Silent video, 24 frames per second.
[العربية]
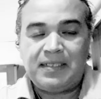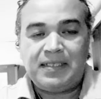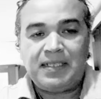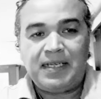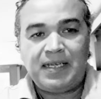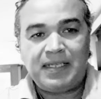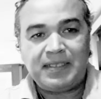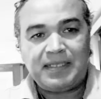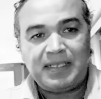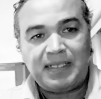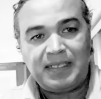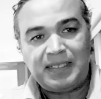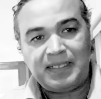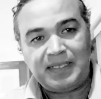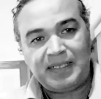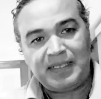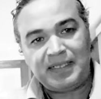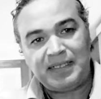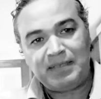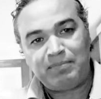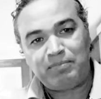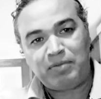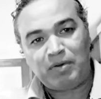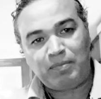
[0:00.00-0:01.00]
هذا
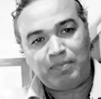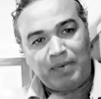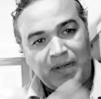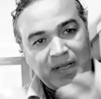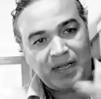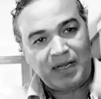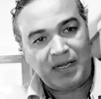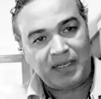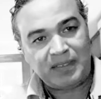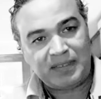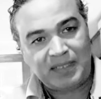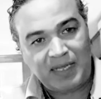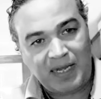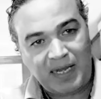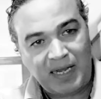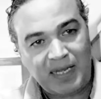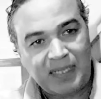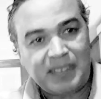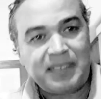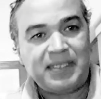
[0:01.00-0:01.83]
البروباغندا